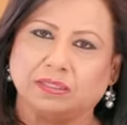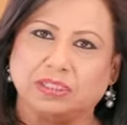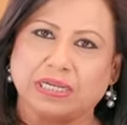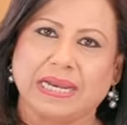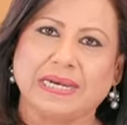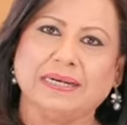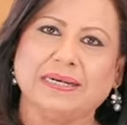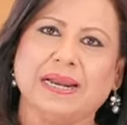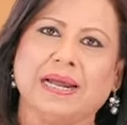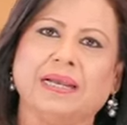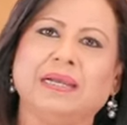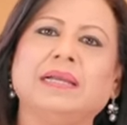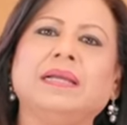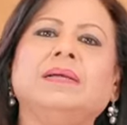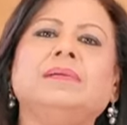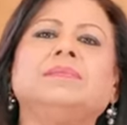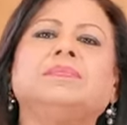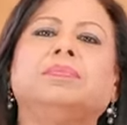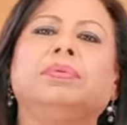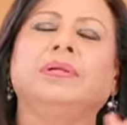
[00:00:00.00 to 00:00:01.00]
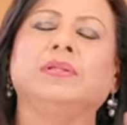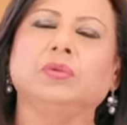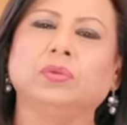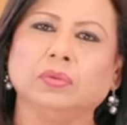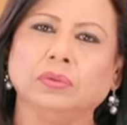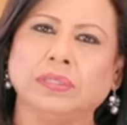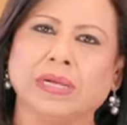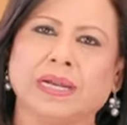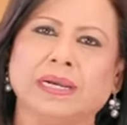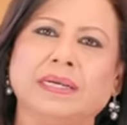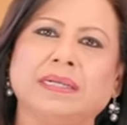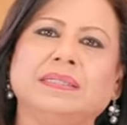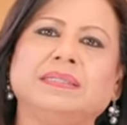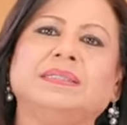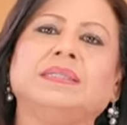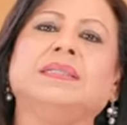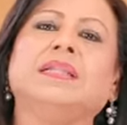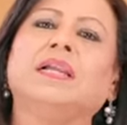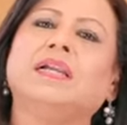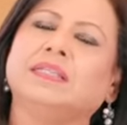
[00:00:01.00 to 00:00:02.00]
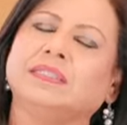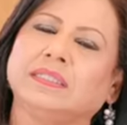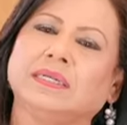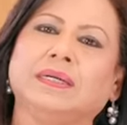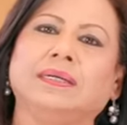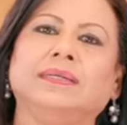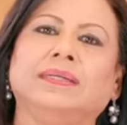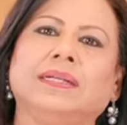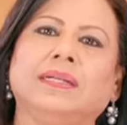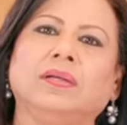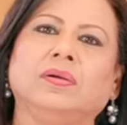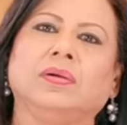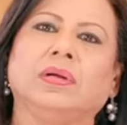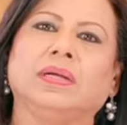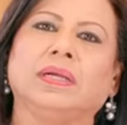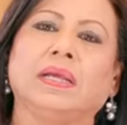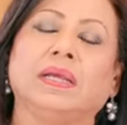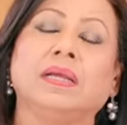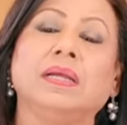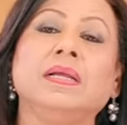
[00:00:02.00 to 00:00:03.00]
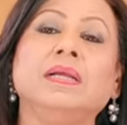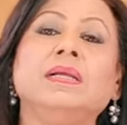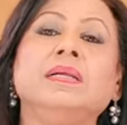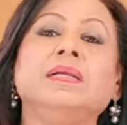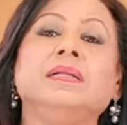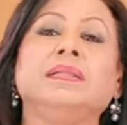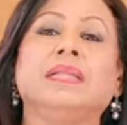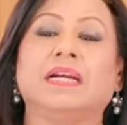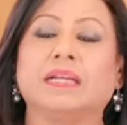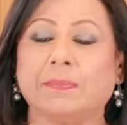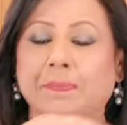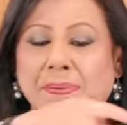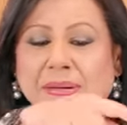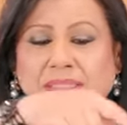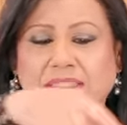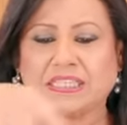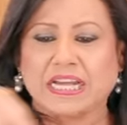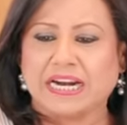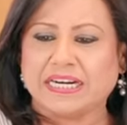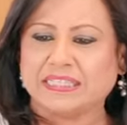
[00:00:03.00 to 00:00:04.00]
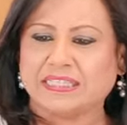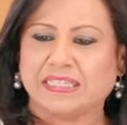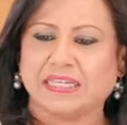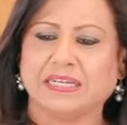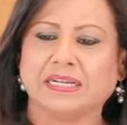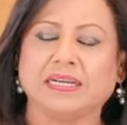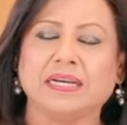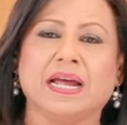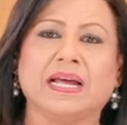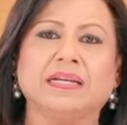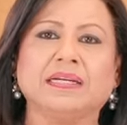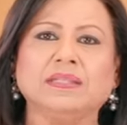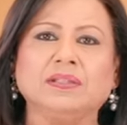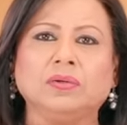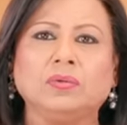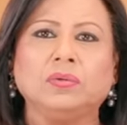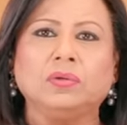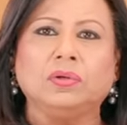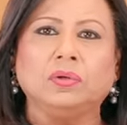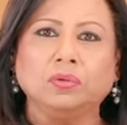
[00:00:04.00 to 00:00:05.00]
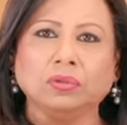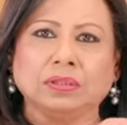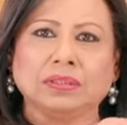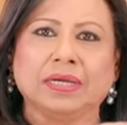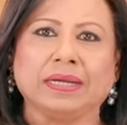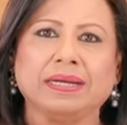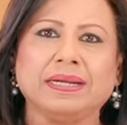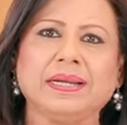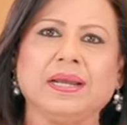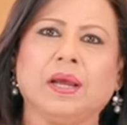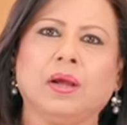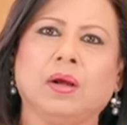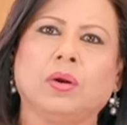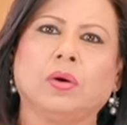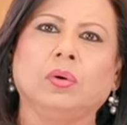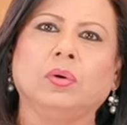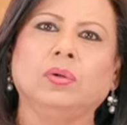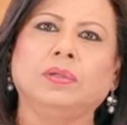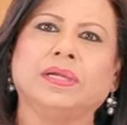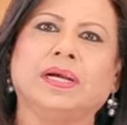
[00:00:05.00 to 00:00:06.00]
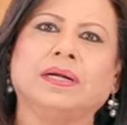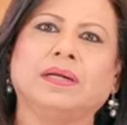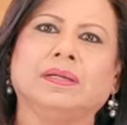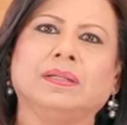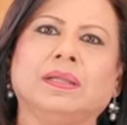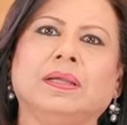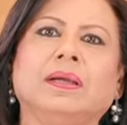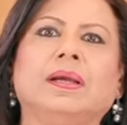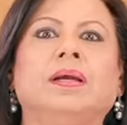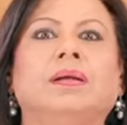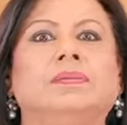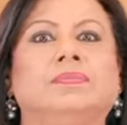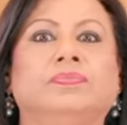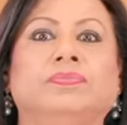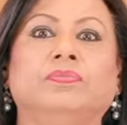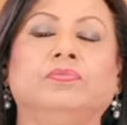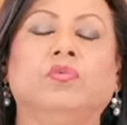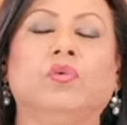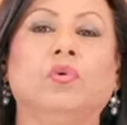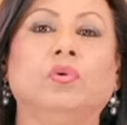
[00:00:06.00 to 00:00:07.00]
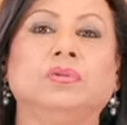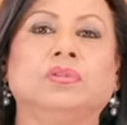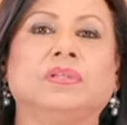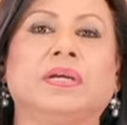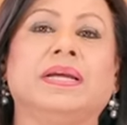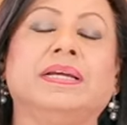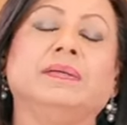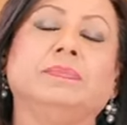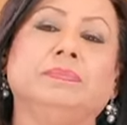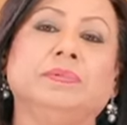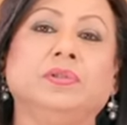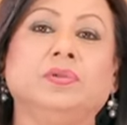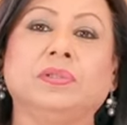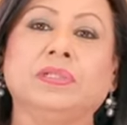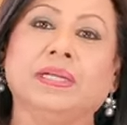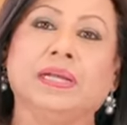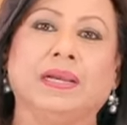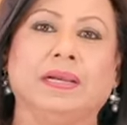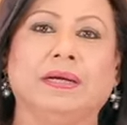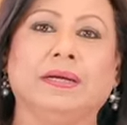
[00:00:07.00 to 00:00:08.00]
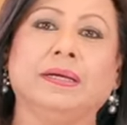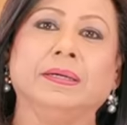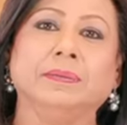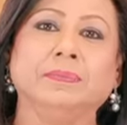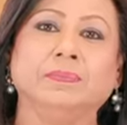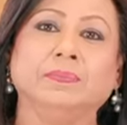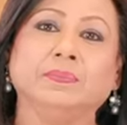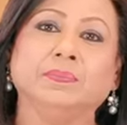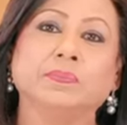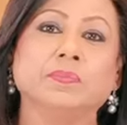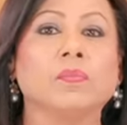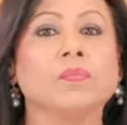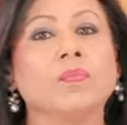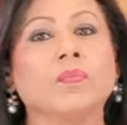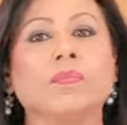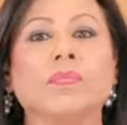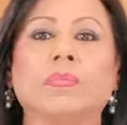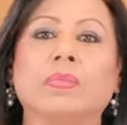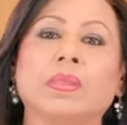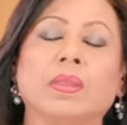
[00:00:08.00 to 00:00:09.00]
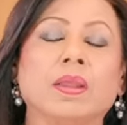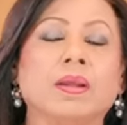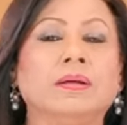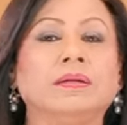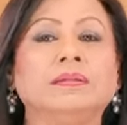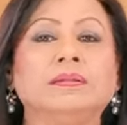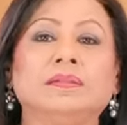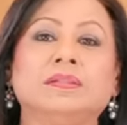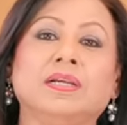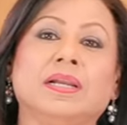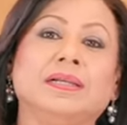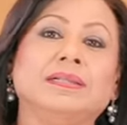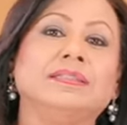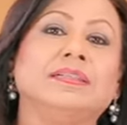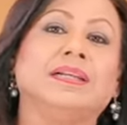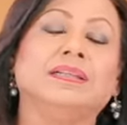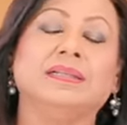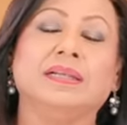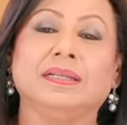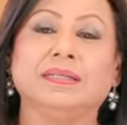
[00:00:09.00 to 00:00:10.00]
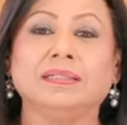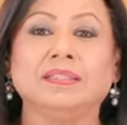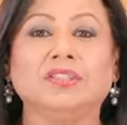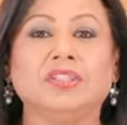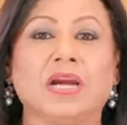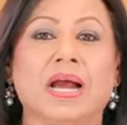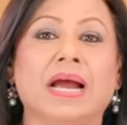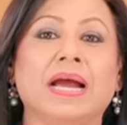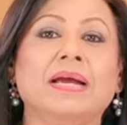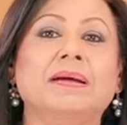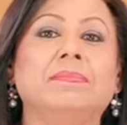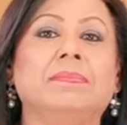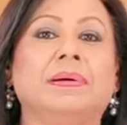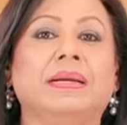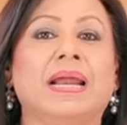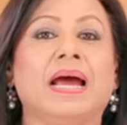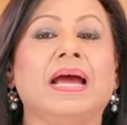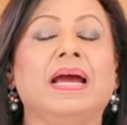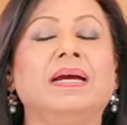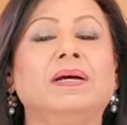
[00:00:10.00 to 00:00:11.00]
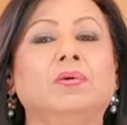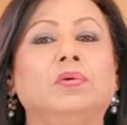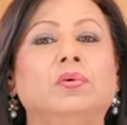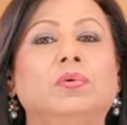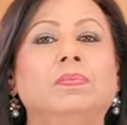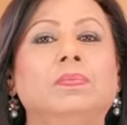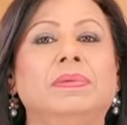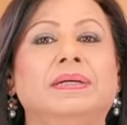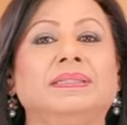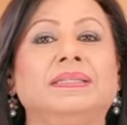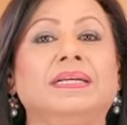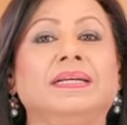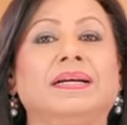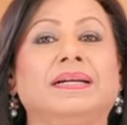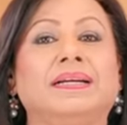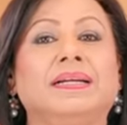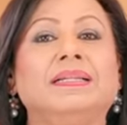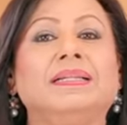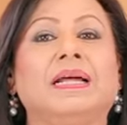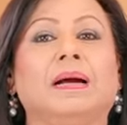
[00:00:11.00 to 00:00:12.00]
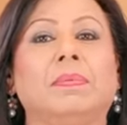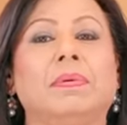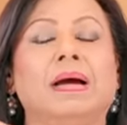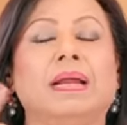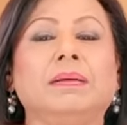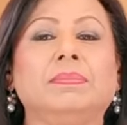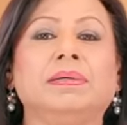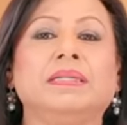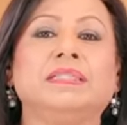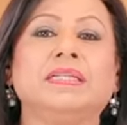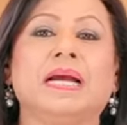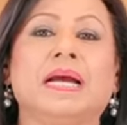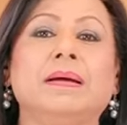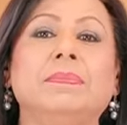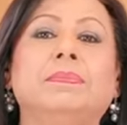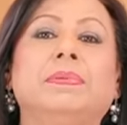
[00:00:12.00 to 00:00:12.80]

जेली डालें फिर दूध डालें इसी तरह से कंटिन्यू रखें ताकि फिर साइड से किनारे यू लूज़ करेंगे और उल्टा कर देंगे वो उसका एक ब्यूटी अलग है चले जल्दी जल्दी जाएँ बनाए खूब मज़े करें धमाल मचाए